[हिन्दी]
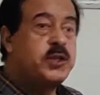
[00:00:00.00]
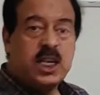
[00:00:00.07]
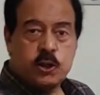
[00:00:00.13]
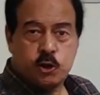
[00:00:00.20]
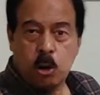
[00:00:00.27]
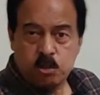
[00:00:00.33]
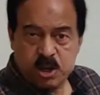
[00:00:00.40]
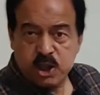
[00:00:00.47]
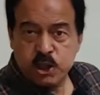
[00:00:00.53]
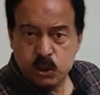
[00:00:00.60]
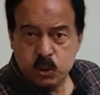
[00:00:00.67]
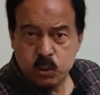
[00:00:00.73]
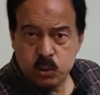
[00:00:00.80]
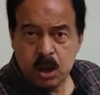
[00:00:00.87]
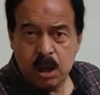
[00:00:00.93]
सच
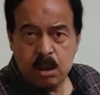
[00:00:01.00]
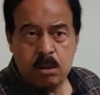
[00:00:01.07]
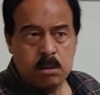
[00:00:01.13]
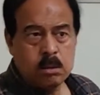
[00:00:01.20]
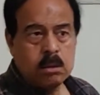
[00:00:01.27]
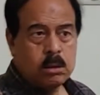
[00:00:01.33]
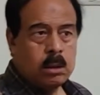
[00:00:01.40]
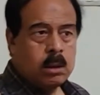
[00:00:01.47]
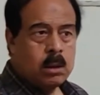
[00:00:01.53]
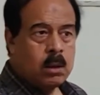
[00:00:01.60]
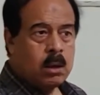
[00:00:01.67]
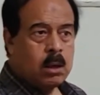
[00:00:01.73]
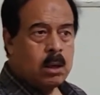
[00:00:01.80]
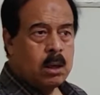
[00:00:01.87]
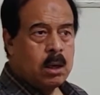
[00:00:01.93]
ऑपरेशन हुआ
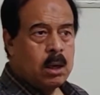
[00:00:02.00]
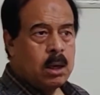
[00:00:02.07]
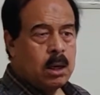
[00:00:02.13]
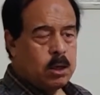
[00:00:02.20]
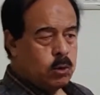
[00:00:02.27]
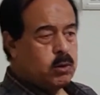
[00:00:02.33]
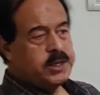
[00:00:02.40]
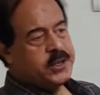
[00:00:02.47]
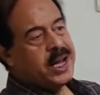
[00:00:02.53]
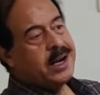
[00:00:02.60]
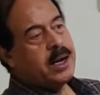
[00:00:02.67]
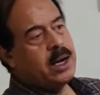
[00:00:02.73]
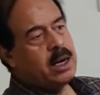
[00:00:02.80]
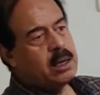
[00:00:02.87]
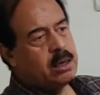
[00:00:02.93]
इन्होंने
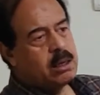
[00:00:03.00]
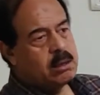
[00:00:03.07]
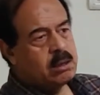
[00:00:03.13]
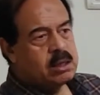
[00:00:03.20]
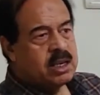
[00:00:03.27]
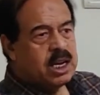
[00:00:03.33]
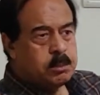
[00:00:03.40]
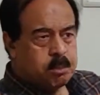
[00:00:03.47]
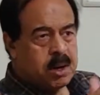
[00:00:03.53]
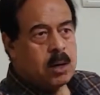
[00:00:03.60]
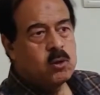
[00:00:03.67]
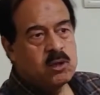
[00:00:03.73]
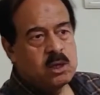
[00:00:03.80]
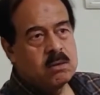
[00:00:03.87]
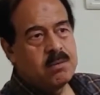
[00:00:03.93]
सारा गन
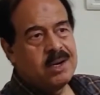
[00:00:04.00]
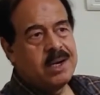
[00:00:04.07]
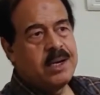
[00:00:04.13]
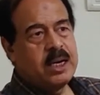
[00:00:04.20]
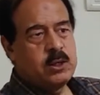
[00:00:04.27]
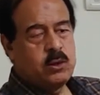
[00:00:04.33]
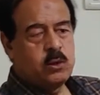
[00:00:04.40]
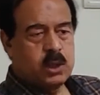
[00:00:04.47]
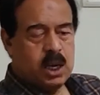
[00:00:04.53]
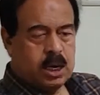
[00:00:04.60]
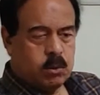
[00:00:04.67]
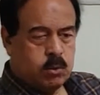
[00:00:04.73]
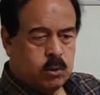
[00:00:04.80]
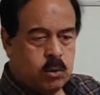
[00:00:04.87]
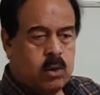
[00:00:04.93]
पाउडर वगैरह जो
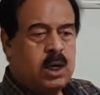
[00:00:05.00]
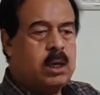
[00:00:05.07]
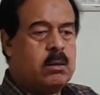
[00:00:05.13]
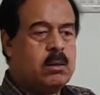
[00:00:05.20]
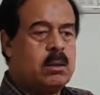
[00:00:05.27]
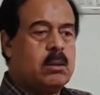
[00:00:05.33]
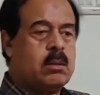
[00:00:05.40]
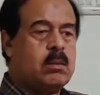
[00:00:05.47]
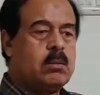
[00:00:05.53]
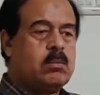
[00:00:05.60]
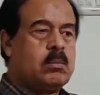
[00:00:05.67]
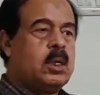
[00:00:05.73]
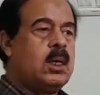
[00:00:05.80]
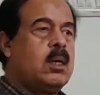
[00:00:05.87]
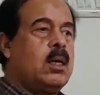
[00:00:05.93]
था वो एक
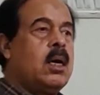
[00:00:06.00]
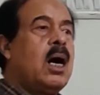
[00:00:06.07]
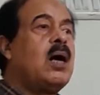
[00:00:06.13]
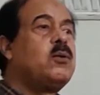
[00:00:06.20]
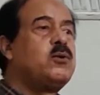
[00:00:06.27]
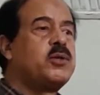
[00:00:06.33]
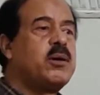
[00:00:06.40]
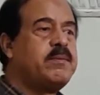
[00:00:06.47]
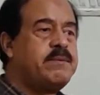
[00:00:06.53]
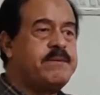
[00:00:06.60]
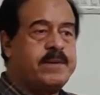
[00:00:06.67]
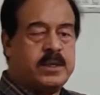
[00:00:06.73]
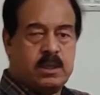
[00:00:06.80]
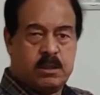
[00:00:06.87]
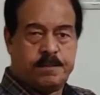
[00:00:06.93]
हाउस
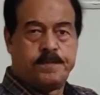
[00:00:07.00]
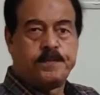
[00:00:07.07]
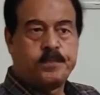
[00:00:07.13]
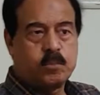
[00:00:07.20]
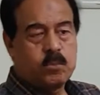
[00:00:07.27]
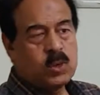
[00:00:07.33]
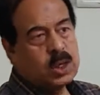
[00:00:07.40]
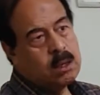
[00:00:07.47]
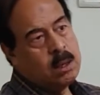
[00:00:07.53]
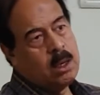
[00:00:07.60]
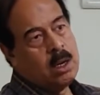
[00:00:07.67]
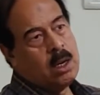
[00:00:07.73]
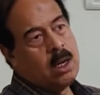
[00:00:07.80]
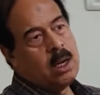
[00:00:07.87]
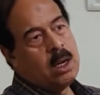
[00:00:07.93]
ऑफ
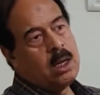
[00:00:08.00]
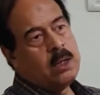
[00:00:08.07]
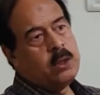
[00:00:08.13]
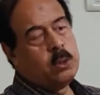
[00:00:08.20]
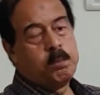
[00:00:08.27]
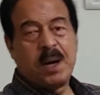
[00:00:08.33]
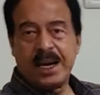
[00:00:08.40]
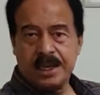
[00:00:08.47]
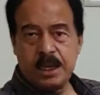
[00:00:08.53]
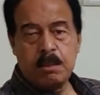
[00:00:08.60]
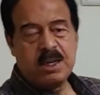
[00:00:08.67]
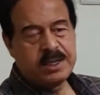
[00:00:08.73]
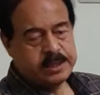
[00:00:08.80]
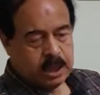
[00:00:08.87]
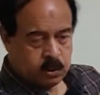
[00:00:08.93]
जो
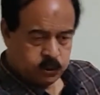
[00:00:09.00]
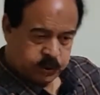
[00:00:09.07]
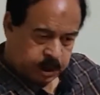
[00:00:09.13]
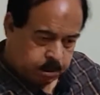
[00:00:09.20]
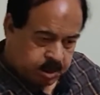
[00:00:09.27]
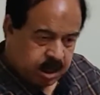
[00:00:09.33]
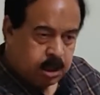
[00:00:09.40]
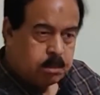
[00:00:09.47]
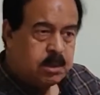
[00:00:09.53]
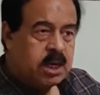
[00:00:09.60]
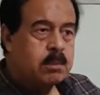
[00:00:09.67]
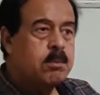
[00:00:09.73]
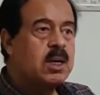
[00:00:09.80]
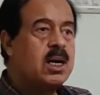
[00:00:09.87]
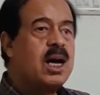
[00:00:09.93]
पार्लियामेंट था उसके बगल
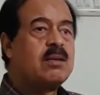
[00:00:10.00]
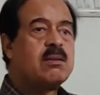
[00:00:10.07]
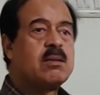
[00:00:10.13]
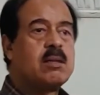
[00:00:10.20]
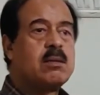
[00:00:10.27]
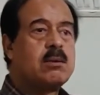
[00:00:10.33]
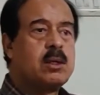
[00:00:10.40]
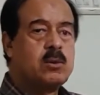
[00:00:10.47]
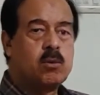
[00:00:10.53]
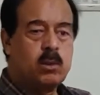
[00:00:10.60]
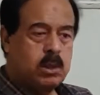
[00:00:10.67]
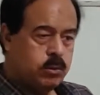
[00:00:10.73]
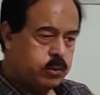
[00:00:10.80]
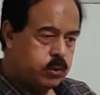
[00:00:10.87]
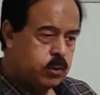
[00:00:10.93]
में एक मकान के अंदर
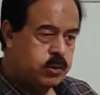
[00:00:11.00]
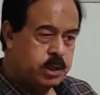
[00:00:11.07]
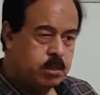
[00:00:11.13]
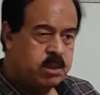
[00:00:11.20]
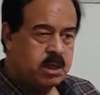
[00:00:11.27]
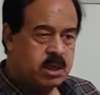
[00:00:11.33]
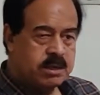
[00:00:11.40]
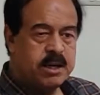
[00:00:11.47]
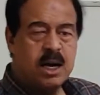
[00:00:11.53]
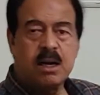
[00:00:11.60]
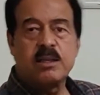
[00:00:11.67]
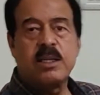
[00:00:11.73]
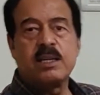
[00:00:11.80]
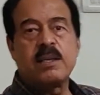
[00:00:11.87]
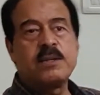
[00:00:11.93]
इन्होंने उसको सब
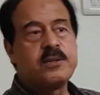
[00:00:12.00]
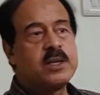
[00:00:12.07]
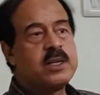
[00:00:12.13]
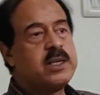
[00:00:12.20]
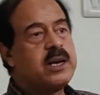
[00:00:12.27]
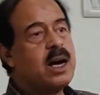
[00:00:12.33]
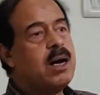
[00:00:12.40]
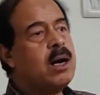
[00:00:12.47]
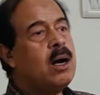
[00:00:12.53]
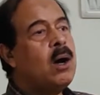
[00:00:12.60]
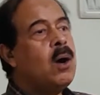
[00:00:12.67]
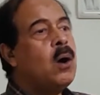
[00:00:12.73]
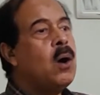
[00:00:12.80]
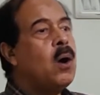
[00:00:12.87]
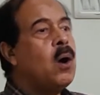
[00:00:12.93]
इकट्ठा किया था ज़ख़ीरा
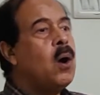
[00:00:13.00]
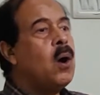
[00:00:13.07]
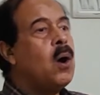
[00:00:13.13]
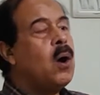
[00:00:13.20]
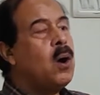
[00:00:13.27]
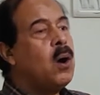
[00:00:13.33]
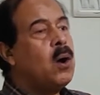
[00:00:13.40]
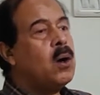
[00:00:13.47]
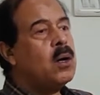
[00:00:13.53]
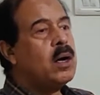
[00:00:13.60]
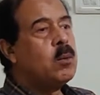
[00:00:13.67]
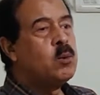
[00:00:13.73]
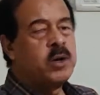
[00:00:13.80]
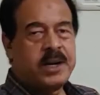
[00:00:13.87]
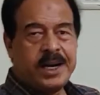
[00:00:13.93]

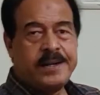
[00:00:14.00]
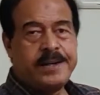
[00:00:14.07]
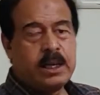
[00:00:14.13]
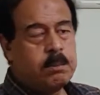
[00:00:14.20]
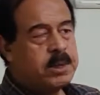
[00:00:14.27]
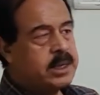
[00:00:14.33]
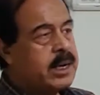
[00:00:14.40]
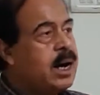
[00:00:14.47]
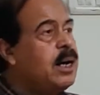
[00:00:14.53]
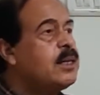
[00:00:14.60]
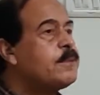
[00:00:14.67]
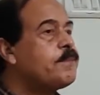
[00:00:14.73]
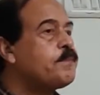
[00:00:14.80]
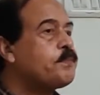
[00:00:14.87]
और वो रेंटल पे था